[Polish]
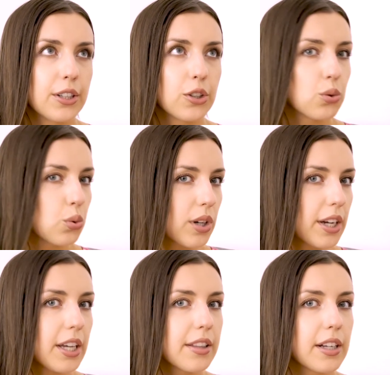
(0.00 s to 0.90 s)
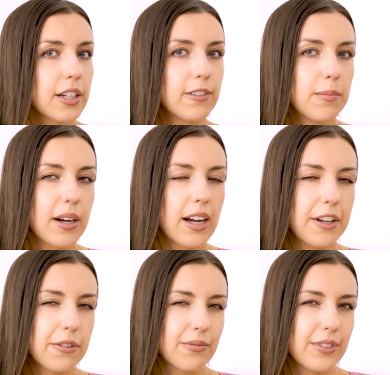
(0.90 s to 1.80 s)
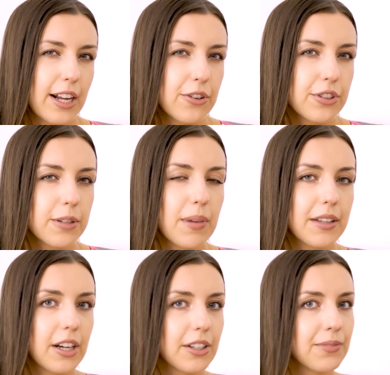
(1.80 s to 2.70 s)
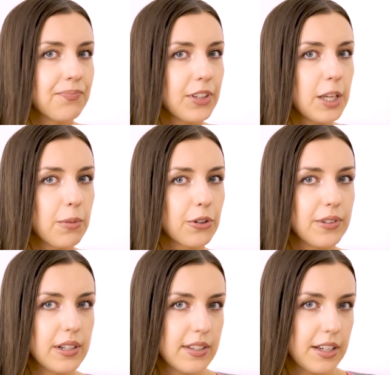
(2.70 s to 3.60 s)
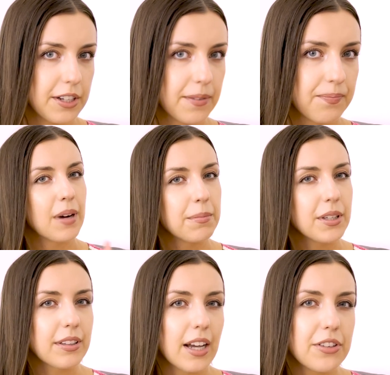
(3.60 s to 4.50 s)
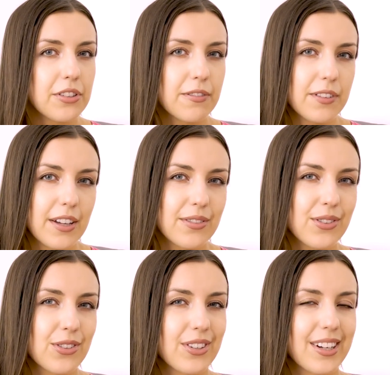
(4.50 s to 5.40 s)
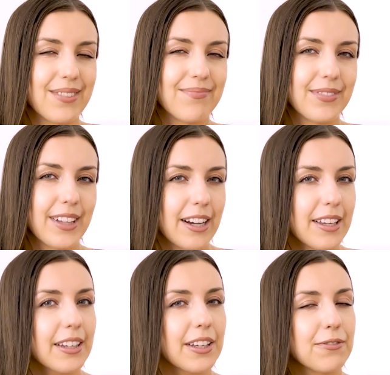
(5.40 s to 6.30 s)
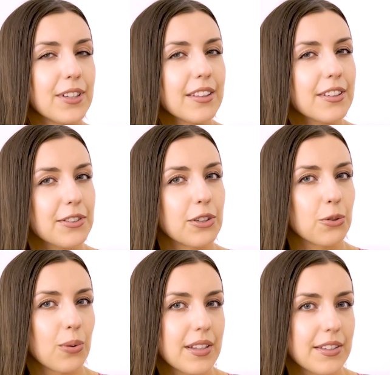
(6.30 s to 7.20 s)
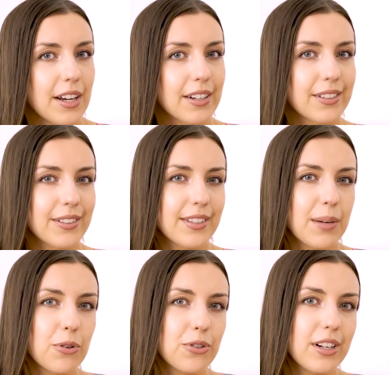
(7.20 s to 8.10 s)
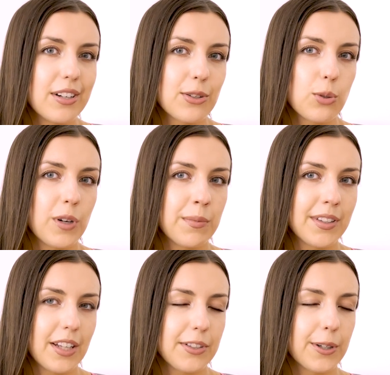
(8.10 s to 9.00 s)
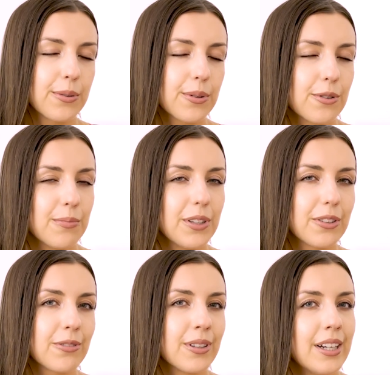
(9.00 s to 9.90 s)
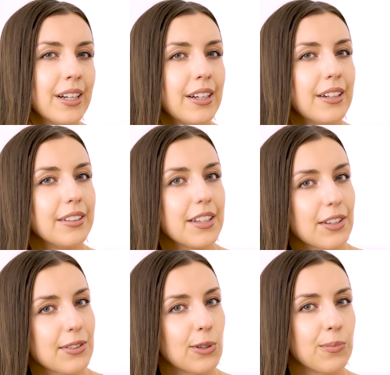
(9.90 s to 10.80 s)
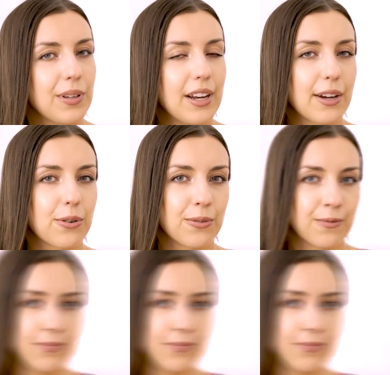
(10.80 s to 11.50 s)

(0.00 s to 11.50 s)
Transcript: które jednak wymagają dalszych badań i potwierdzenia. Pamiętajcie więc, że tak jak i w innych sytuacjach, samodzielna suplementacja kurkuminu nie zastąpi leku.